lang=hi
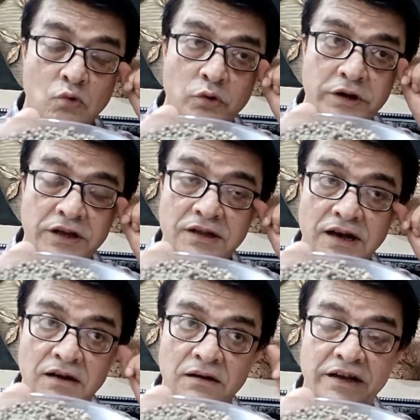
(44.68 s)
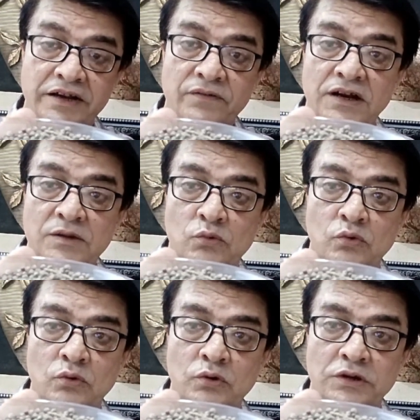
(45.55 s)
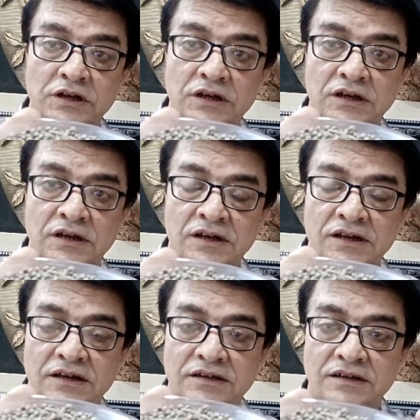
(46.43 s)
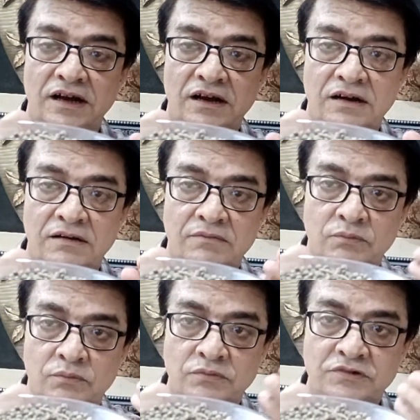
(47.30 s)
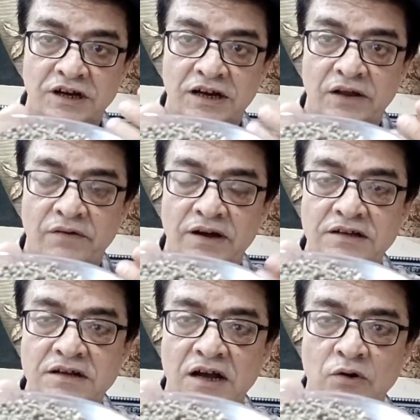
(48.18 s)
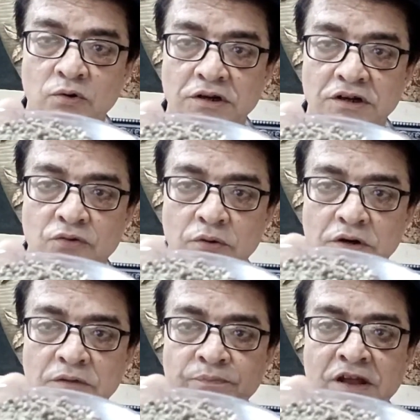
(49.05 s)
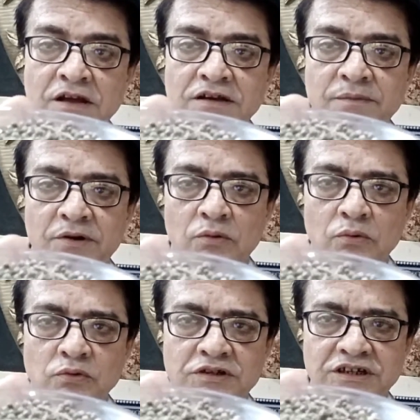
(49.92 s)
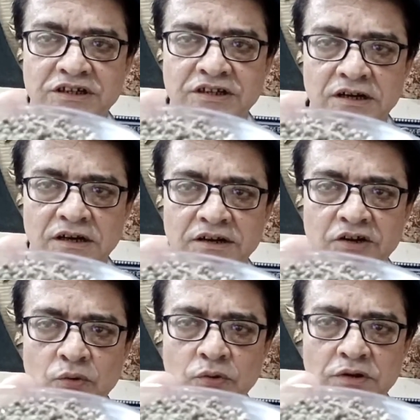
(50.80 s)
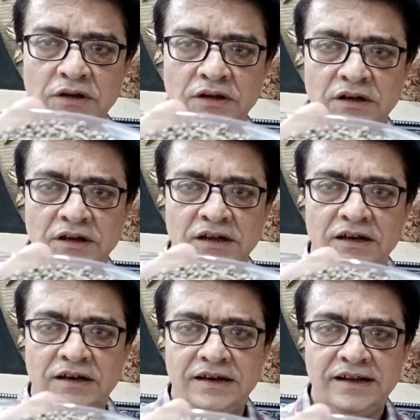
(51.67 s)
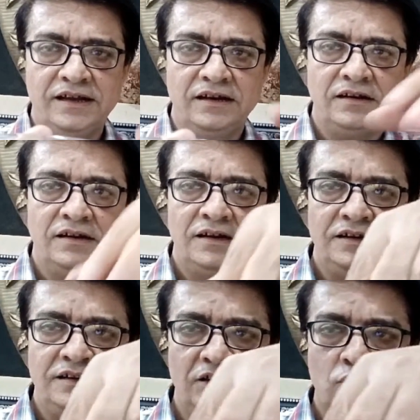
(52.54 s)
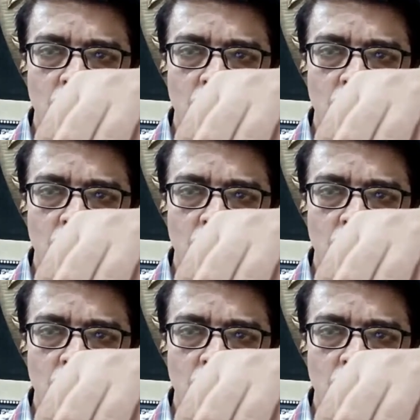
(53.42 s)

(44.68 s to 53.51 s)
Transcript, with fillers: मूंग की दाल हरी वाली मूंग होती है या छिलके वाली दाल होती है छोटी ये बिल्कुल उसी शक्ल की होती है लेकिन ये